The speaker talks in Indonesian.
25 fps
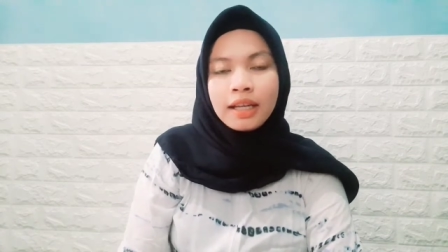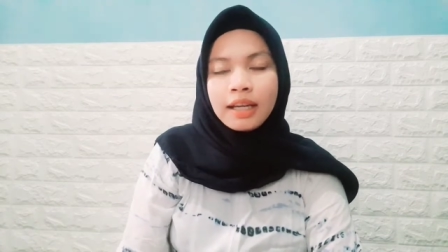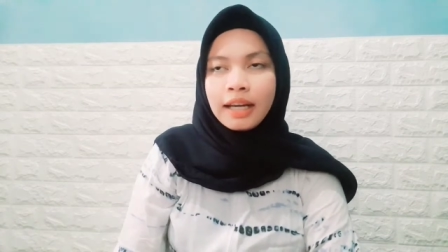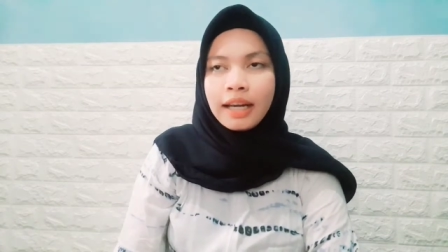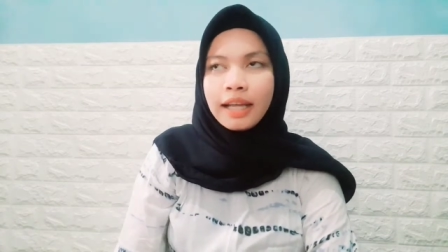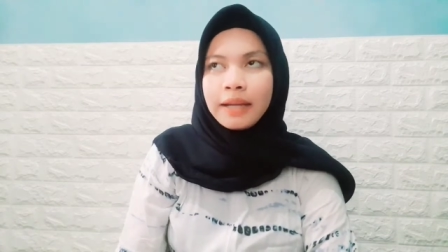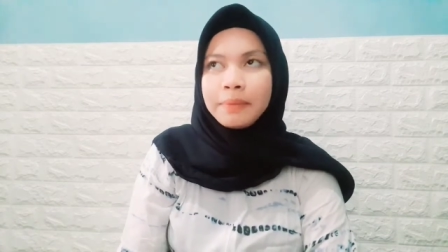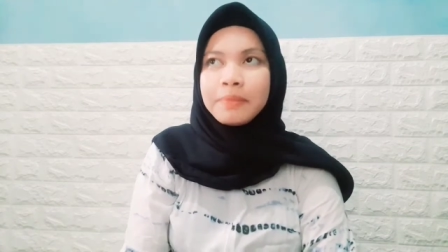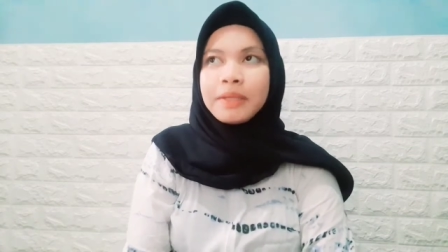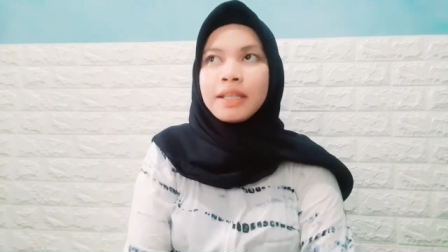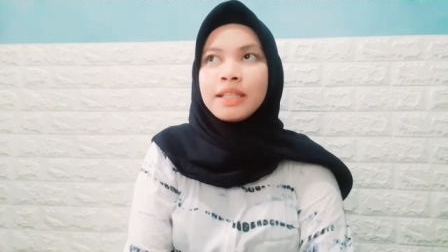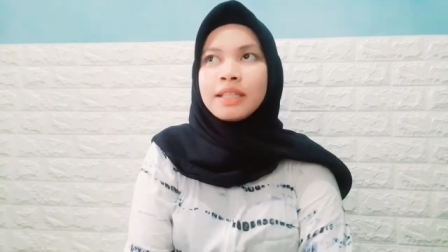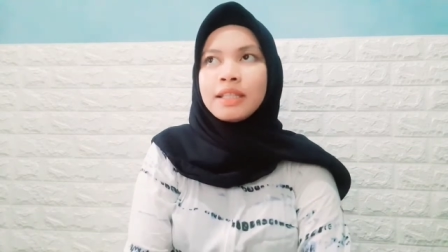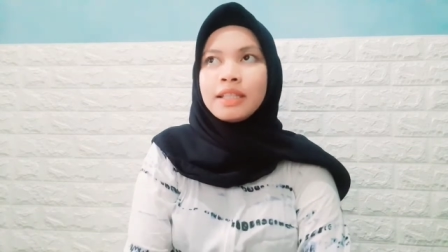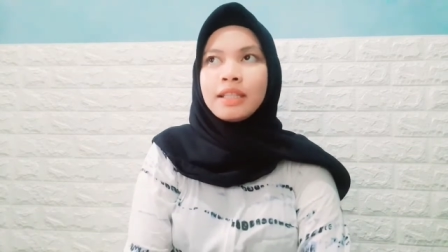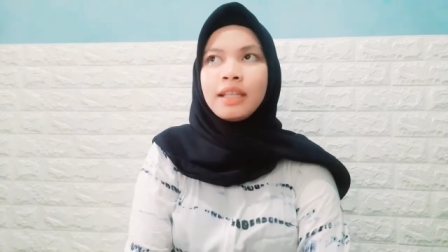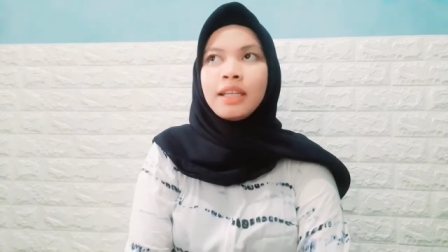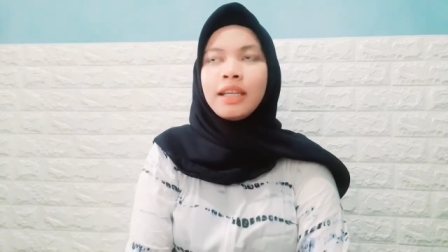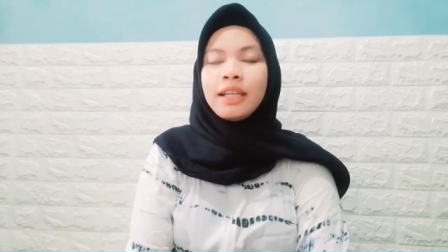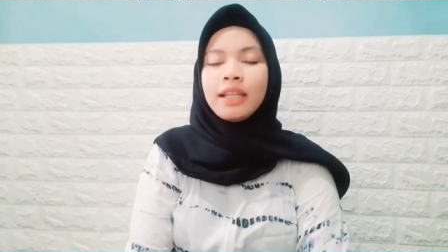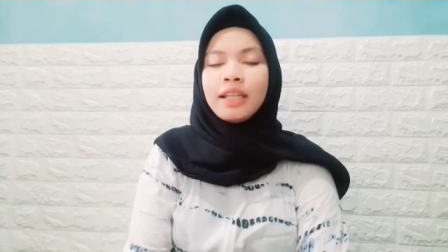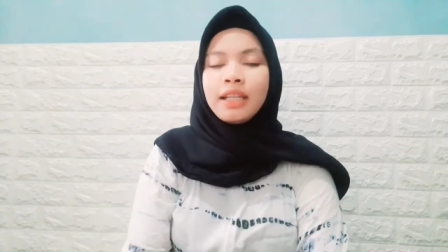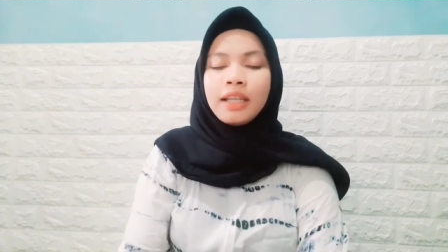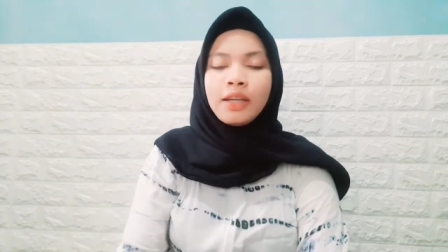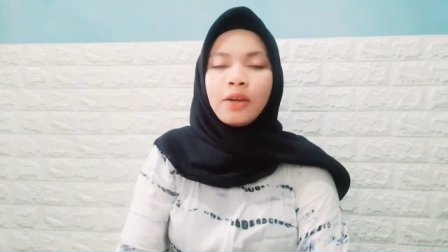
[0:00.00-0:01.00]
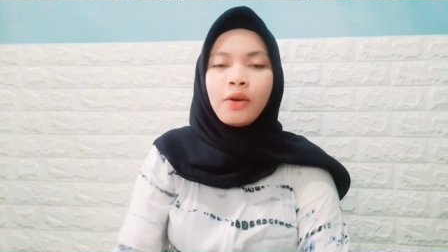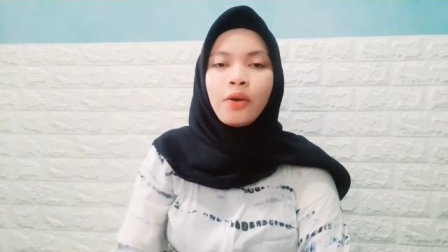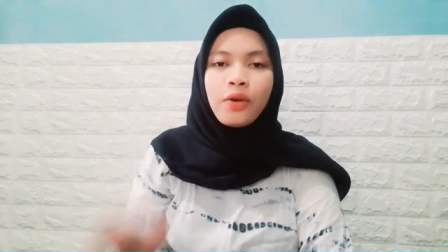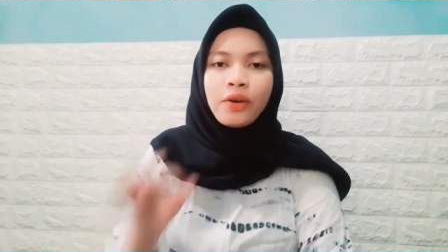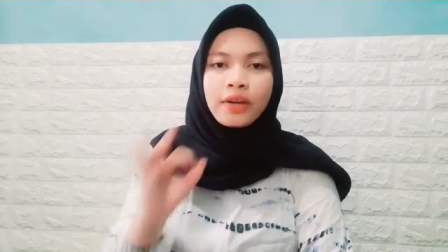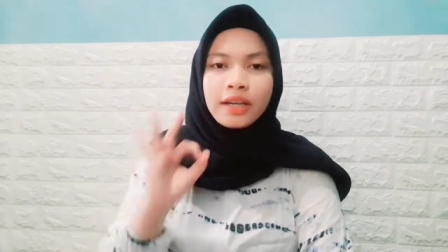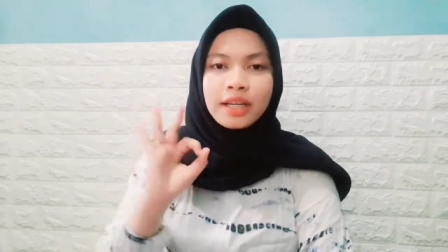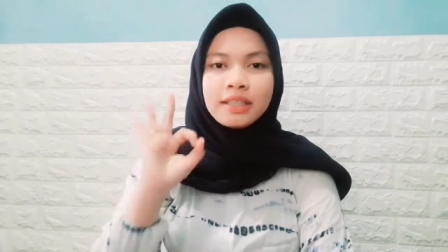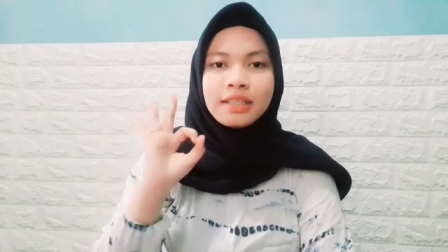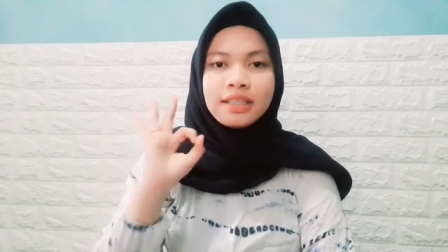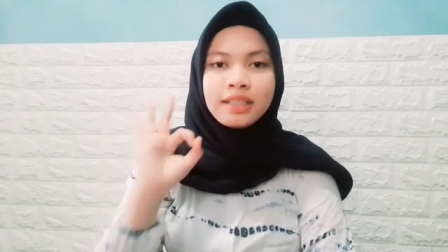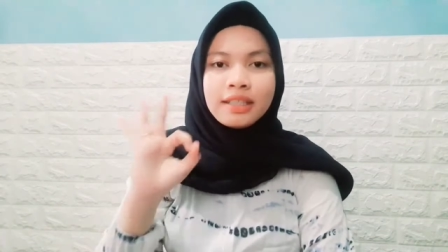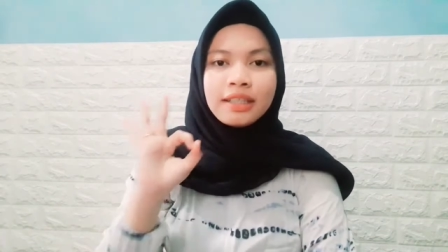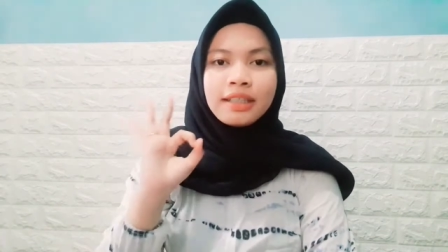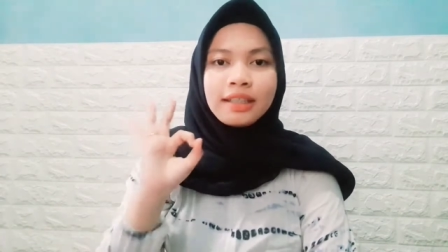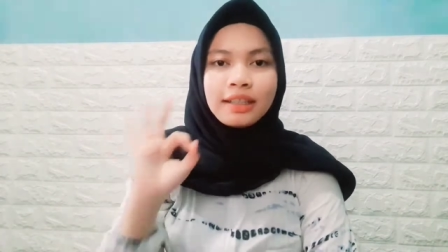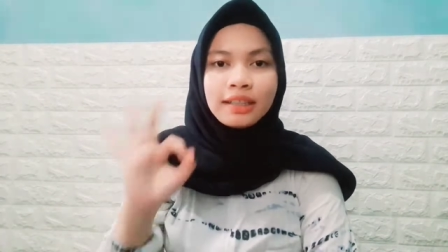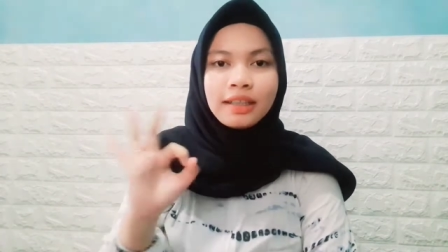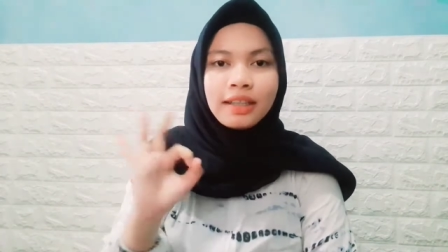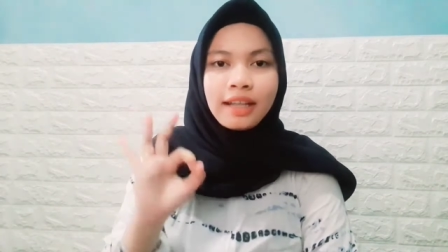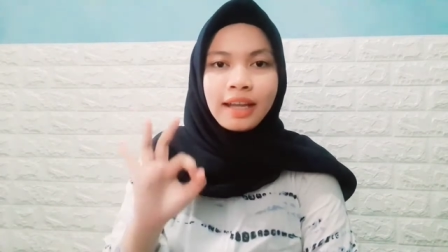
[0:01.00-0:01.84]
Klaimnya sih ini original